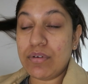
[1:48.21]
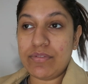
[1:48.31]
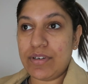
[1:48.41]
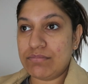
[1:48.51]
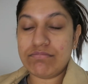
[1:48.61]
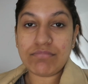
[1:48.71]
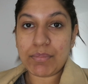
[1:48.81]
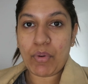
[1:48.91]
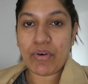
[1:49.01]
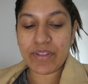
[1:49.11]
Euh, enfin,
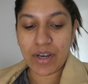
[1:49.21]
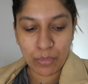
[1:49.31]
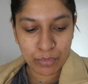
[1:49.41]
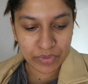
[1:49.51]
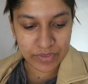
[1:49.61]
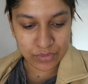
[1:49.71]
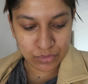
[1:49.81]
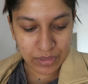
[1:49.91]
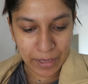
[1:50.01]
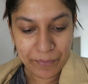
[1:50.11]
prendre à emporter en
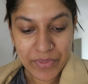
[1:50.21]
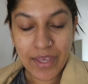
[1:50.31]
tout cas.